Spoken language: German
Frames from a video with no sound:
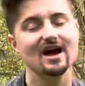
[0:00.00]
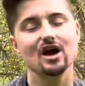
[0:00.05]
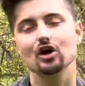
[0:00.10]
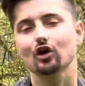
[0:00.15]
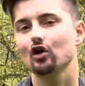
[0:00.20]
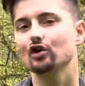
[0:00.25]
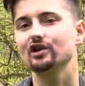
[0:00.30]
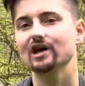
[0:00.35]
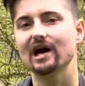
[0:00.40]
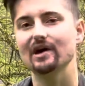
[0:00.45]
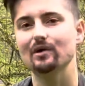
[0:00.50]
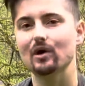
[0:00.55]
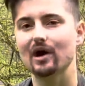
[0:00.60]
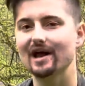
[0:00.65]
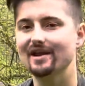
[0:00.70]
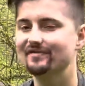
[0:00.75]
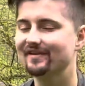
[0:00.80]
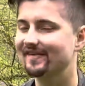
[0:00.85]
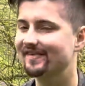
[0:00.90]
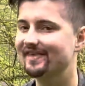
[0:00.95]
könnt ihr auch
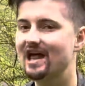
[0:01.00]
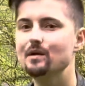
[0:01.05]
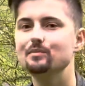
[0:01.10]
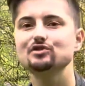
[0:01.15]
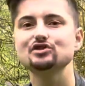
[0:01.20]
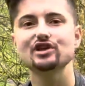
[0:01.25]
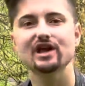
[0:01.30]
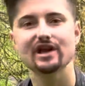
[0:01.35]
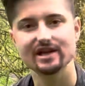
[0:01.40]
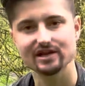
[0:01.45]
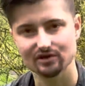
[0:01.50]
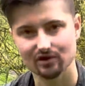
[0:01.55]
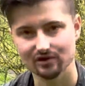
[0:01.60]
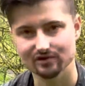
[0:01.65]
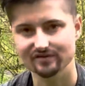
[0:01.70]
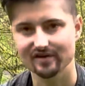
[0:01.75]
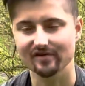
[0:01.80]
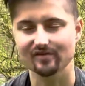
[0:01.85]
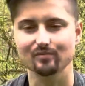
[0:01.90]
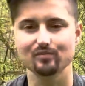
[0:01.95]
einfach selbstständig
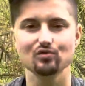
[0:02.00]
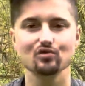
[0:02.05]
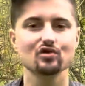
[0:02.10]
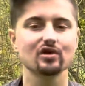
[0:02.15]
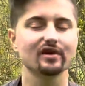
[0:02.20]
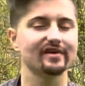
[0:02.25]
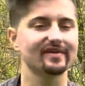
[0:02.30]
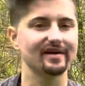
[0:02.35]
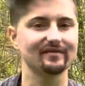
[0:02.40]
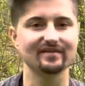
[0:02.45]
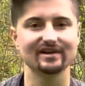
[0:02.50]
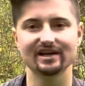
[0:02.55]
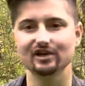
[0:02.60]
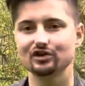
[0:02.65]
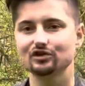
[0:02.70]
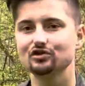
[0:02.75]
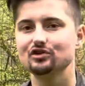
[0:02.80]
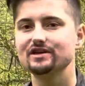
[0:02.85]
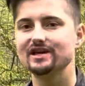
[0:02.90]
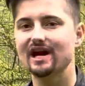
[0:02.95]
euch was buchen. Das haben wir dann
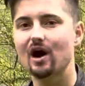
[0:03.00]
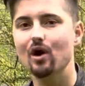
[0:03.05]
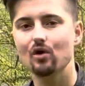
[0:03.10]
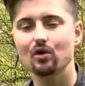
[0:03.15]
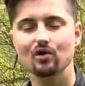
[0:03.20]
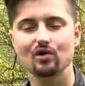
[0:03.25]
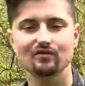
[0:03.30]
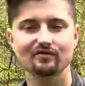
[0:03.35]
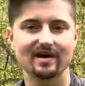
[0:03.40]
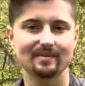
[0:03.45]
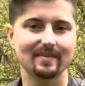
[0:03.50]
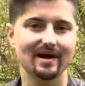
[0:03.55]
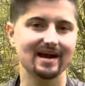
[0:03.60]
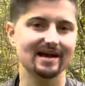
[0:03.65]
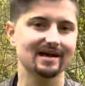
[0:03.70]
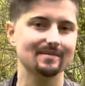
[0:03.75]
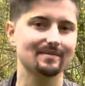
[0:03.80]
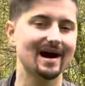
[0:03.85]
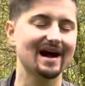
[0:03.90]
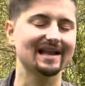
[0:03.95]
natürlich auch irgendwann mal
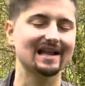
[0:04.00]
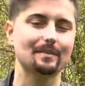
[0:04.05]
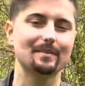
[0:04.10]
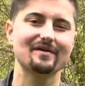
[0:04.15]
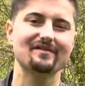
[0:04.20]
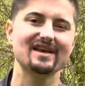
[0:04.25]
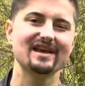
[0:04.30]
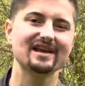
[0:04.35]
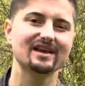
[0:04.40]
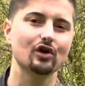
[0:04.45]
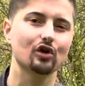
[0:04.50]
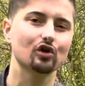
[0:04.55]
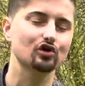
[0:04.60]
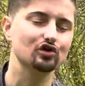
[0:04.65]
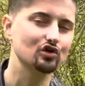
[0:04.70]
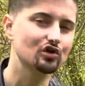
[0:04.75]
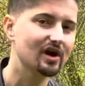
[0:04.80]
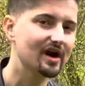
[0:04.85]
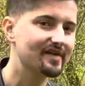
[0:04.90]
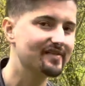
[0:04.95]
gemacht. Aber wenn ihr noch
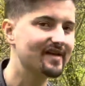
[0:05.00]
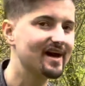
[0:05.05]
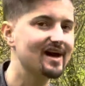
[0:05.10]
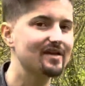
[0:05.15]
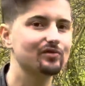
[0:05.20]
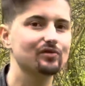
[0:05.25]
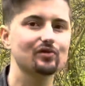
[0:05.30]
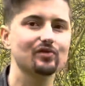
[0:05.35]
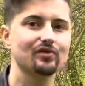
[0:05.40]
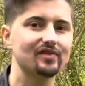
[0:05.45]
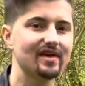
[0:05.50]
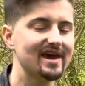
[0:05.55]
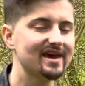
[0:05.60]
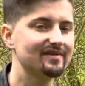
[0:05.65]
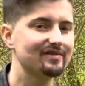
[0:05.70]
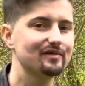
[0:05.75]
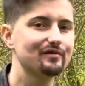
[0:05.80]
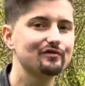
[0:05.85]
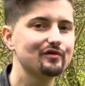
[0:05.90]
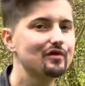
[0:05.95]
jünger seid, so
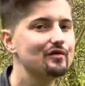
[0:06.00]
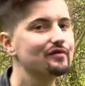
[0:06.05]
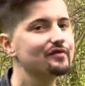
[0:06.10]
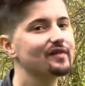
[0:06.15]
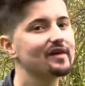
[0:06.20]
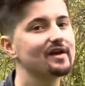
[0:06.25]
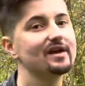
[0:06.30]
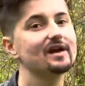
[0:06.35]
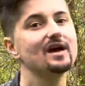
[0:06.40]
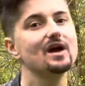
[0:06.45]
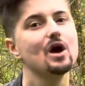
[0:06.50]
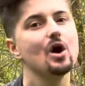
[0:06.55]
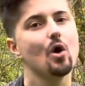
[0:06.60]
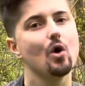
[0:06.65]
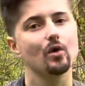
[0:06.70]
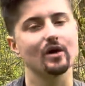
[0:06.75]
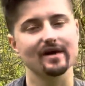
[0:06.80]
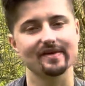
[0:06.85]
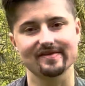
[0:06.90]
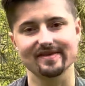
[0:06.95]
16, 15
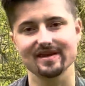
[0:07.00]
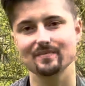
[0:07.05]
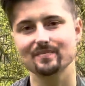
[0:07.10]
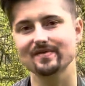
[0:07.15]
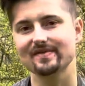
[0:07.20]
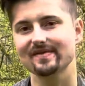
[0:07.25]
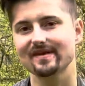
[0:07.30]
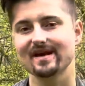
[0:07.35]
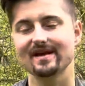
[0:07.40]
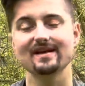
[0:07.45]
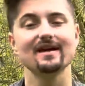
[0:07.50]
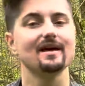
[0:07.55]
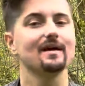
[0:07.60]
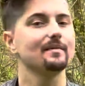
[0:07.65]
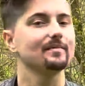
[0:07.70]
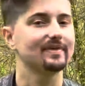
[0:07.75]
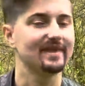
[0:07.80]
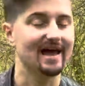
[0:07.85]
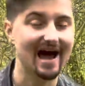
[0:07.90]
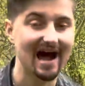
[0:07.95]
oder 17,
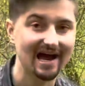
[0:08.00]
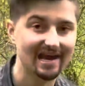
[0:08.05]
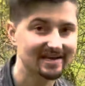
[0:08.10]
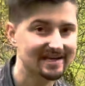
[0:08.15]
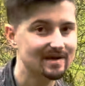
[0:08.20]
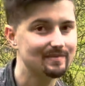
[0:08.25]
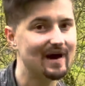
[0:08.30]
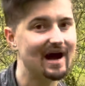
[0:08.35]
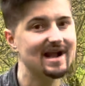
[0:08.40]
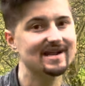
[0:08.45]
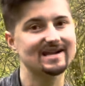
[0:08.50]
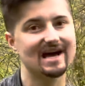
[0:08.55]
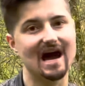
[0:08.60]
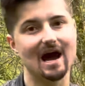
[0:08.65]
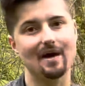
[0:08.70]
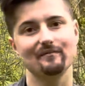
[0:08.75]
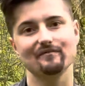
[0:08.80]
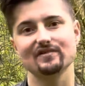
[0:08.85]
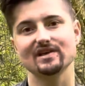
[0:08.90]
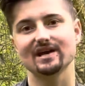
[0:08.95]
da in dem Alter
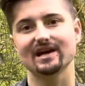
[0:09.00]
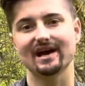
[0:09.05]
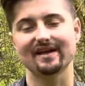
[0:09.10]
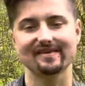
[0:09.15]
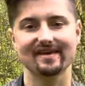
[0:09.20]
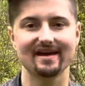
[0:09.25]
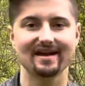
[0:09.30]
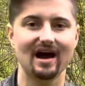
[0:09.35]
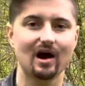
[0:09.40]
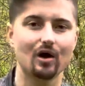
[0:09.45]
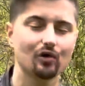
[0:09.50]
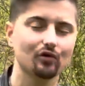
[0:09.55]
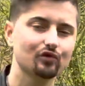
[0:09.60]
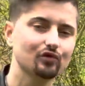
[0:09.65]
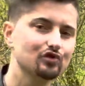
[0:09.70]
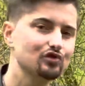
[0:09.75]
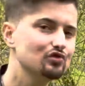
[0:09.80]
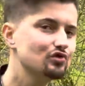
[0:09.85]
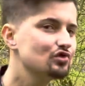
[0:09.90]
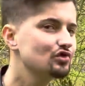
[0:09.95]
haben wir ganz gerne auch so
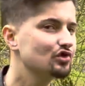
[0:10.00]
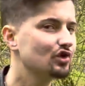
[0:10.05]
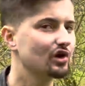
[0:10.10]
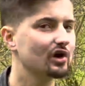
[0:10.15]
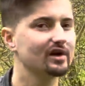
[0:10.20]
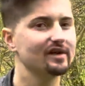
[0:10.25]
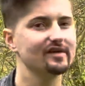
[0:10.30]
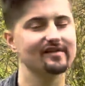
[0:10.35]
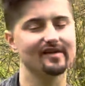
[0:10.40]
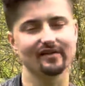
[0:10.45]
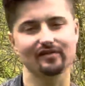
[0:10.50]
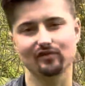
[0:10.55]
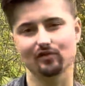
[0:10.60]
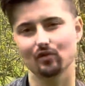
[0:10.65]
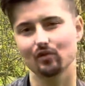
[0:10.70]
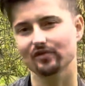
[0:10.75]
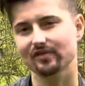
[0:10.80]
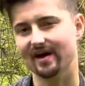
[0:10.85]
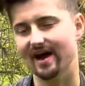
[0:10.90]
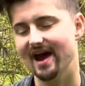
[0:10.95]

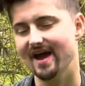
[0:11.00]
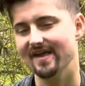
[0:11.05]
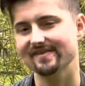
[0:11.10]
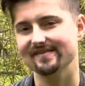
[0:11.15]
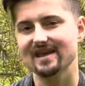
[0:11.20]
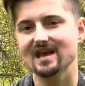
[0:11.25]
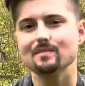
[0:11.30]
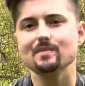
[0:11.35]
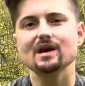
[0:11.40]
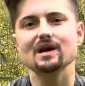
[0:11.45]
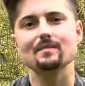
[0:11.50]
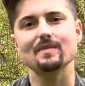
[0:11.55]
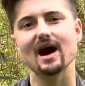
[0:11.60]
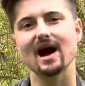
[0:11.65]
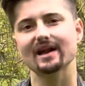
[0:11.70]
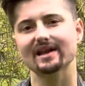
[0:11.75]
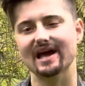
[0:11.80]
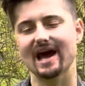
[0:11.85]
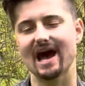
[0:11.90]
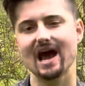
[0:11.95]
Jugendorganisationsreisen eben
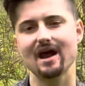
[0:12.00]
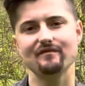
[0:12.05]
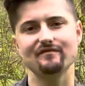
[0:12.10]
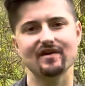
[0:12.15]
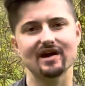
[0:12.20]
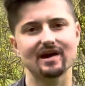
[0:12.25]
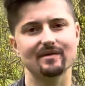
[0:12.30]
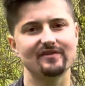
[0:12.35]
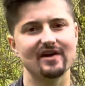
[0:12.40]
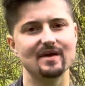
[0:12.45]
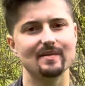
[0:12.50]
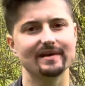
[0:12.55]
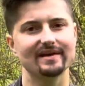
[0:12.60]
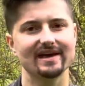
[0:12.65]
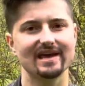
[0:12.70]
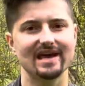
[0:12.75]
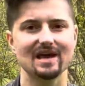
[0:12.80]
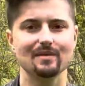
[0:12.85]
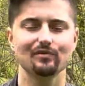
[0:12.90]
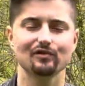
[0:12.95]
gemacht. Einfach, weil man
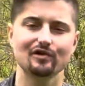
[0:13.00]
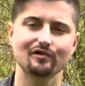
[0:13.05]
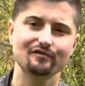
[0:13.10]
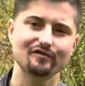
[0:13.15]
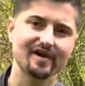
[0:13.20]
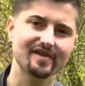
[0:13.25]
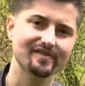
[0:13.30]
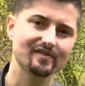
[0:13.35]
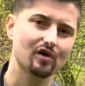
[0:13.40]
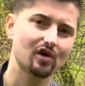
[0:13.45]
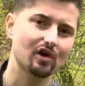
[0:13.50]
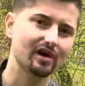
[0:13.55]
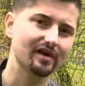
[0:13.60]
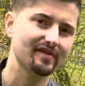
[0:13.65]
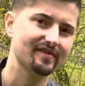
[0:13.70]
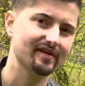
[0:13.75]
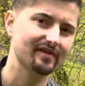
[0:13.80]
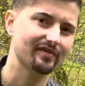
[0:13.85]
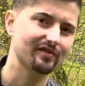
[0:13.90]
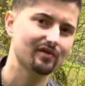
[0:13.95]
da eben so eine feste
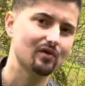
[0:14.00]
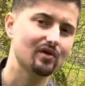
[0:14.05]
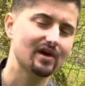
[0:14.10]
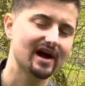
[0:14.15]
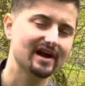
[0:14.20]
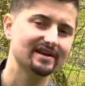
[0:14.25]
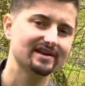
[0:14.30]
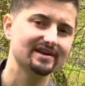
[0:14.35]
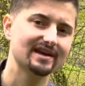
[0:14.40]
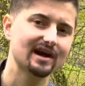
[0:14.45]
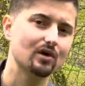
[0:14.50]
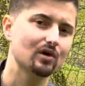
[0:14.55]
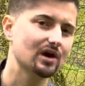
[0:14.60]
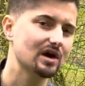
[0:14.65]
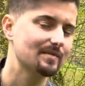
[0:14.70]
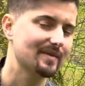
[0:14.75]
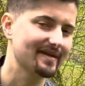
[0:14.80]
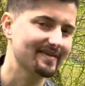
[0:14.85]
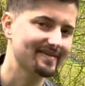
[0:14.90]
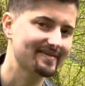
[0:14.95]
Organisation hat, die dir auch
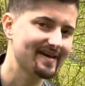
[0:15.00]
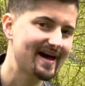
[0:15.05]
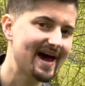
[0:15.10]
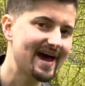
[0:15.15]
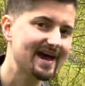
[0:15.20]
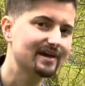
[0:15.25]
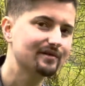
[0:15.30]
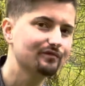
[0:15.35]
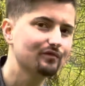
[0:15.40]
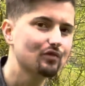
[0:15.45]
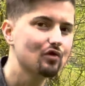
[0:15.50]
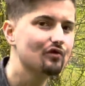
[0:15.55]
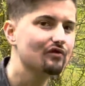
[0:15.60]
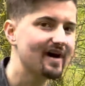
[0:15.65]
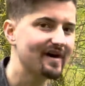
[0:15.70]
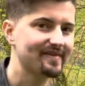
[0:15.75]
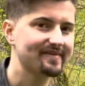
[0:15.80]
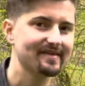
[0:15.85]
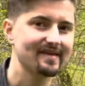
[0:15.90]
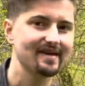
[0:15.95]
immer zeigt, wo
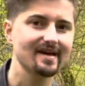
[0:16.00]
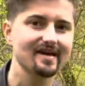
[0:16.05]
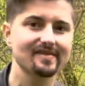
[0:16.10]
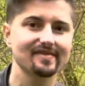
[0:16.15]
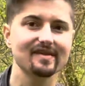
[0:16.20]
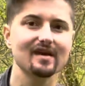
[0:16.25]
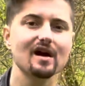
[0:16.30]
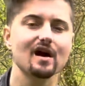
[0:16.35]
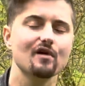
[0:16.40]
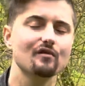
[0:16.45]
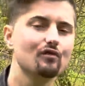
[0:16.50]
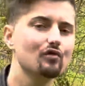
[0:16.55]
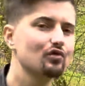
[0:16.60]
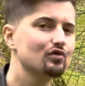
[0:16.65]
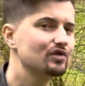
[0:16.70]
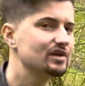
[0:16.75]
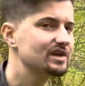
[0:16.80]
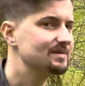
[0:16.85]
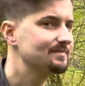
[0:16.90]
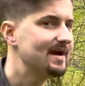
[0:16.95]
was ist, wo
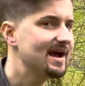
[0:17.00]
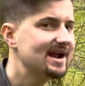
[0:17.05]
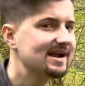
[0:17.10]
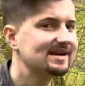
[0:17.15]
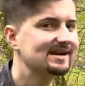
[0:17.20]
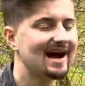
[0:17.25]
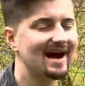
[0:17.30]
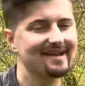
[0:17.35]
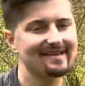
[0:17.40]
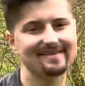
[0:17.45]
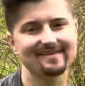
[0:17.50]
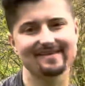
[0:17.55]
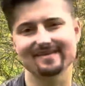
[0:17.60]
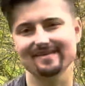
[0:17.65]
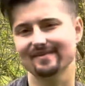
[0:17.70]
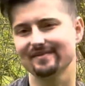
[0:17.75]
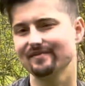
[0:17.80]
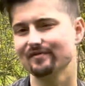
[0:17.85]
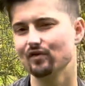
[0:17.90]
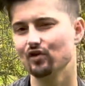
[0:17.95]
du dich melden kannst.
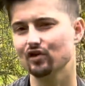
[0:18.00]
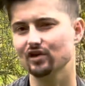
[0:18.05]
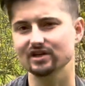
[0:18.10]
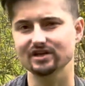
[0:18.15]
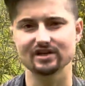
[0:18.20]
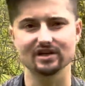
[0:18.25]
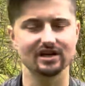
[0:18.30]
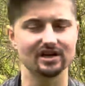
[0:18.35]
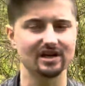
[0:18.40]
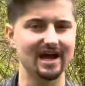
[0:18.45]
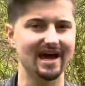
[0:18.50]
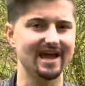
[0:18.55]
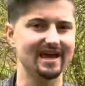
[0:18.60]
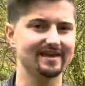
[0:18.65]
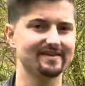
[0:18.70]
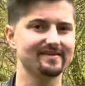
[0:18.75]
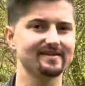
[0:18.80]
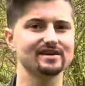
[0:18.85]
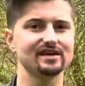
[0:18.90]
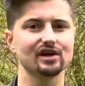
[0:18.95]
Das ist wirklich eine ja
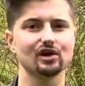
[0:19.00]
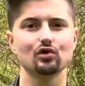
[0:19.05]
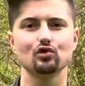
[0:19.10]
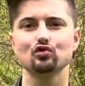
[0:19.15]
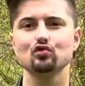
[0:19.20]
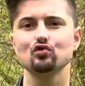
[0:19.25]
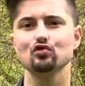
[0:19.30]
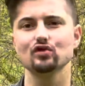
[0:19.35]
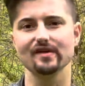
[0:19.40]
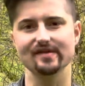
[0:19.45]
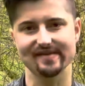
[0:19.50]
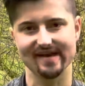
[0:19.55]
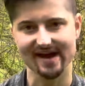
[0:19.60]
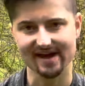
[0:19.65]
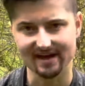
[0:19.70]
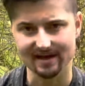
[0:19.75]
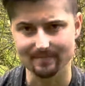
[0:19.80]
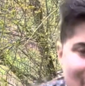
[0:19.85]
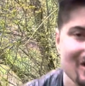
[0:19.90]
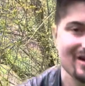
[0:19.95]
echt sichere und coole
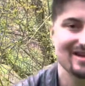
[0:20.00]
Sache. Und